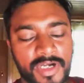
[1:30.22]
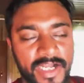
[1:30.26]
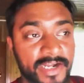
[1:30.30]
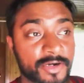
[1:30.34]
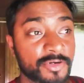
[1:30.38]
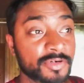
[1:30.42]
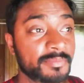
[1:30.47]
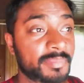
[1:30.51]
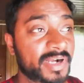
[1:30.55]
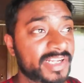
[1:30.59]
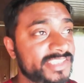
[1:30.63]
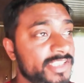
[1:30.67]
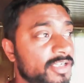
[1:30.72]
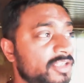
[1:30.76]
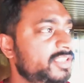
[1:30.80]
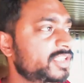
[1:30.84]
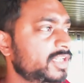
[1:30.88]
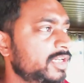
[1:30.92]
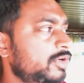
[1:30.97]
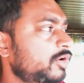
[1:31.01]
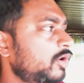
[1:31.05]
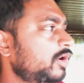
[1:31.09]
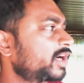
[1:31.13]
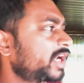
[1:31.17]
এখন বাজে
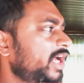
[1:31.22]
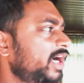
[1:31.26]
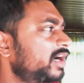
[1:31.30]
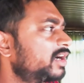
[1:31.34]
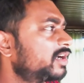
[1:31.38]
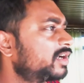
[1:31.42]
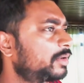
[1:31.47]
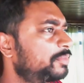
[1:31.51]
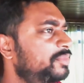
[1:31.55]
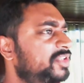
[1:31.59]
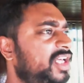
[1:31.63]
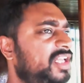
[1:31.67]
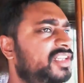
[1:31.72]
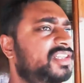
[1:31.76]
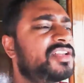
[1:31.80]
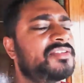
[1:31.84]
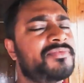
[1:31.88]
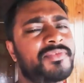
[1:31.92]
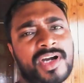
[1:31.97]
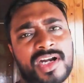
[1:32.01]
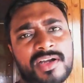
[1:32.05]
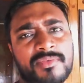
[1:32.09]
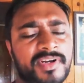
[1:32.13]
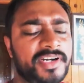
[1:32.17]
হচ্ছে নটা আমি তাড়াতাড়ি
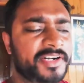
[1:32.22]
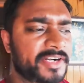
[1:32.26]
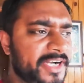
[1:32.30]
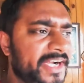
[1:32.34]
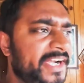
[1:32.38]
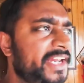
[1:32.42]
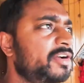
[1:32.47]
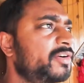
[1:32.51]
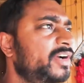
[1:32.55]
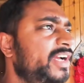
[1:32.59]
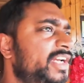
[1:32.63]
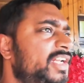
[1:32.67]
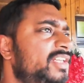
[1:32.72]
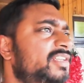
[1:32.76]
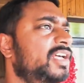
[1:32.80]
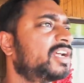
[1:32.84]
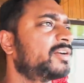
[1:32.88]
ফটাফট রেডি হয়ে নিই